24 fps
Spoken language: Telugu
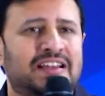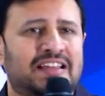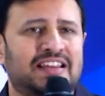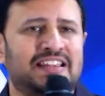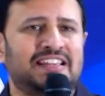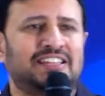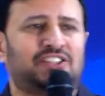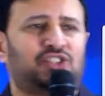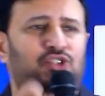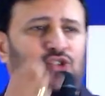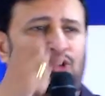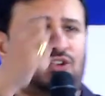
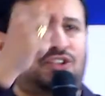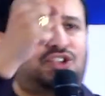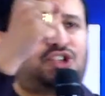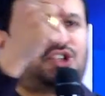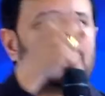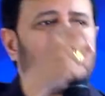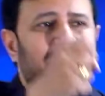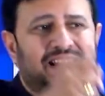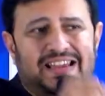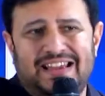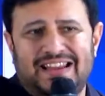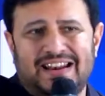క్రీస్తు
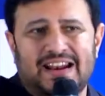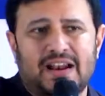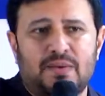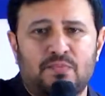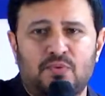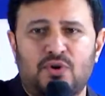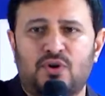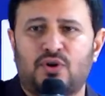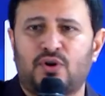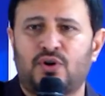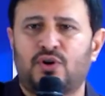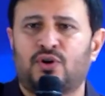
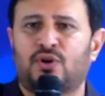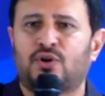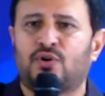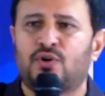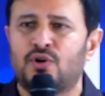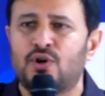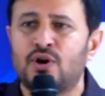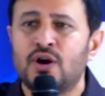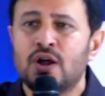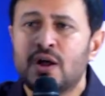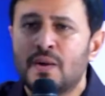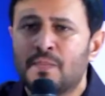శరీరము కొరకు
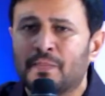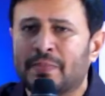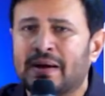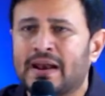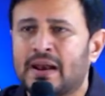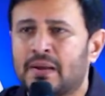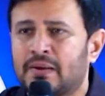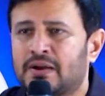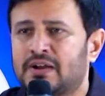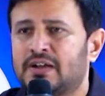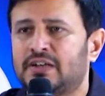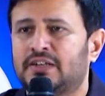
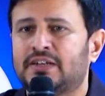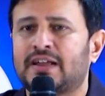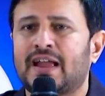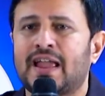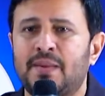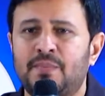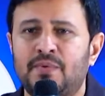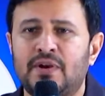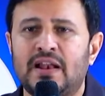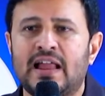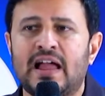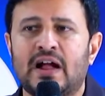మనకు
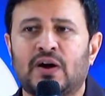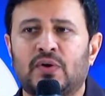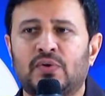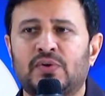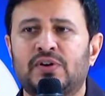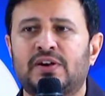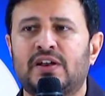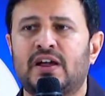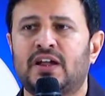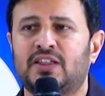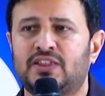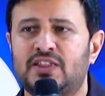టైం
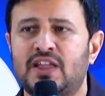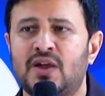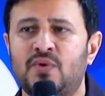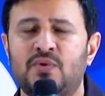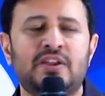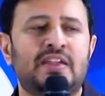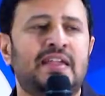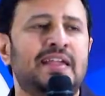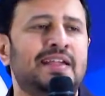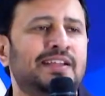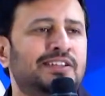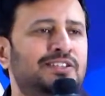లేకుండా
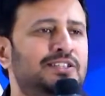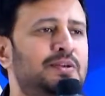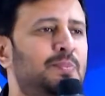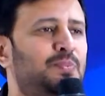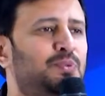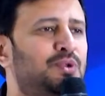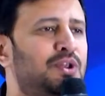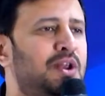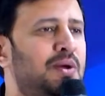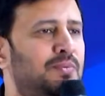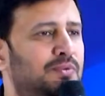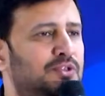దేవునికి ఏం
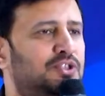చెప్తున్నాము